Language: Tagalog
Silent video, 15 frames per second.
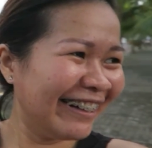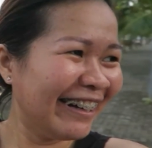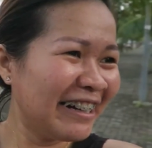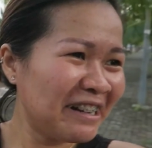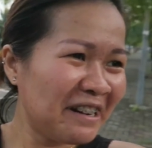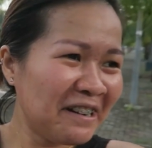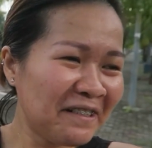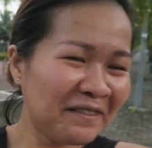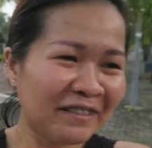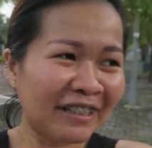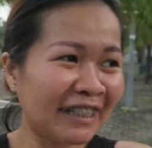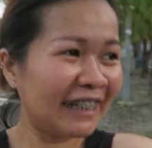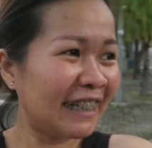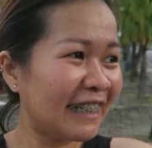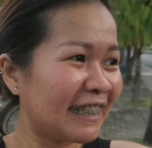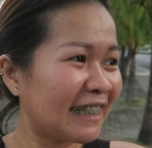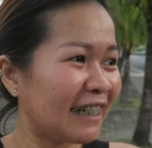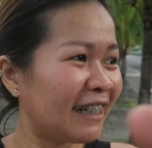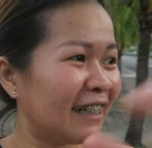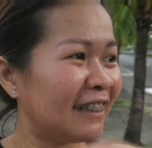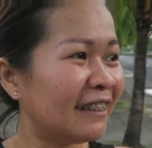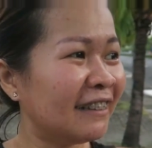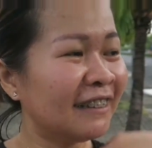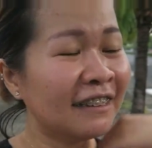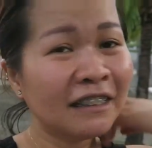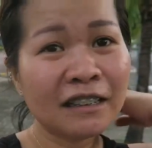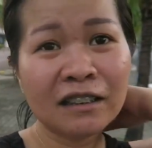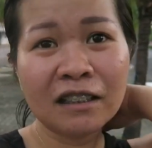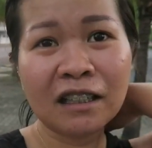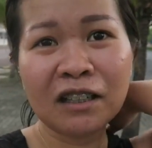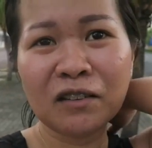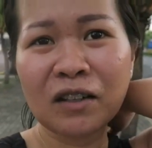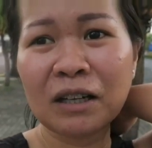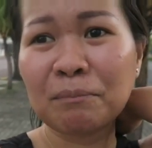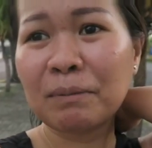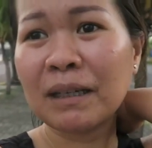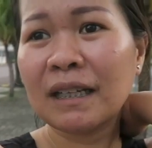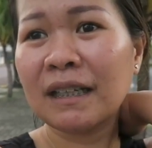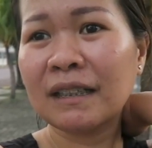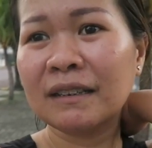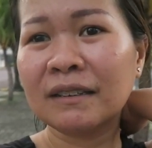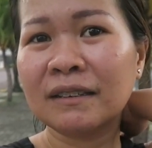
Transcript: Looking for Manis. nga pala.